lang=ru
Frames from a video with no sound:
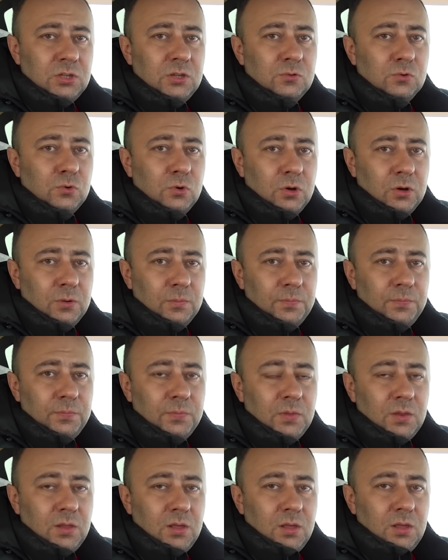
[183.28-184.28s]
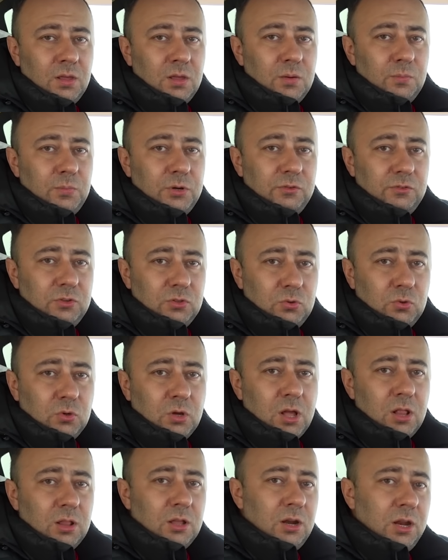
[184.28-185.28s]
его. Приведу
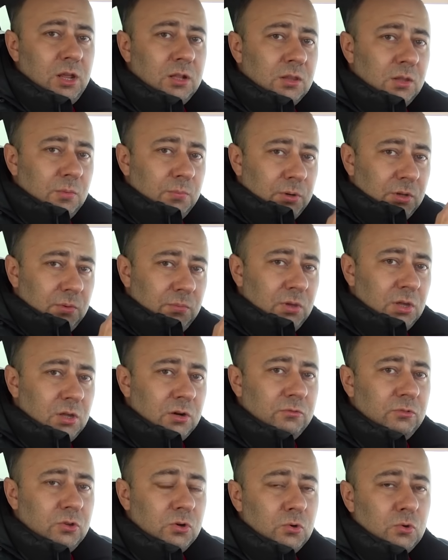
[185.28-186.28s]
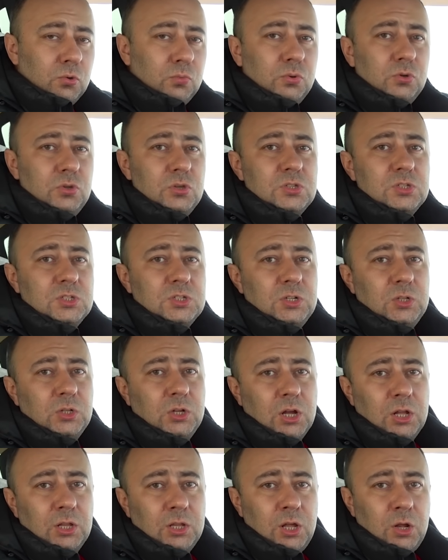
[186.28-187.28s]
конкретный пример, вверху будет
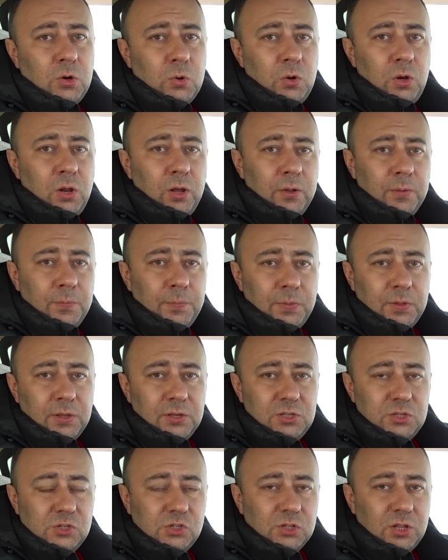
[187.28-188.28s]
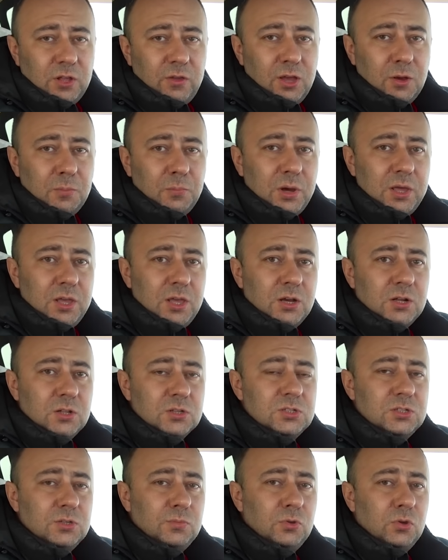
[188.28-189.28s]
ссылка на ролик, где человек поехал
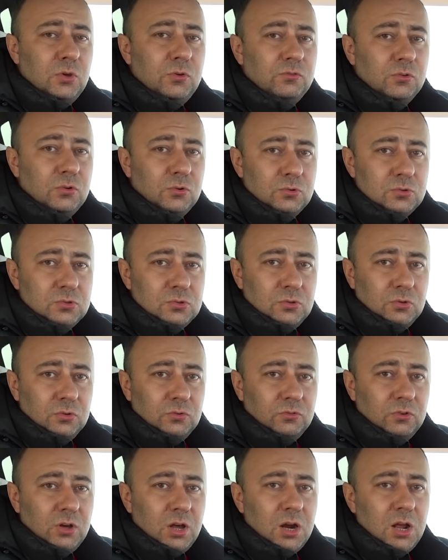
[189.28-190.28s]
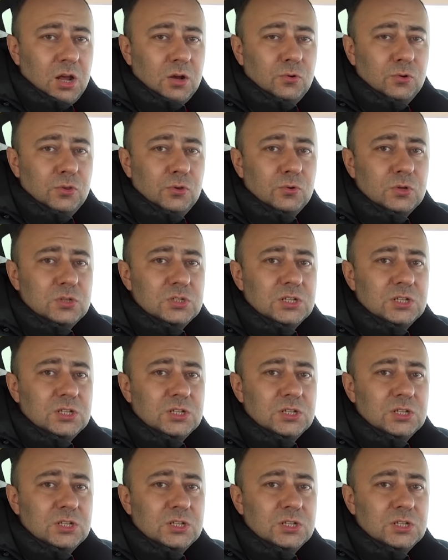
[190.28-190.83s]
с семьей в Грузию, в горах у него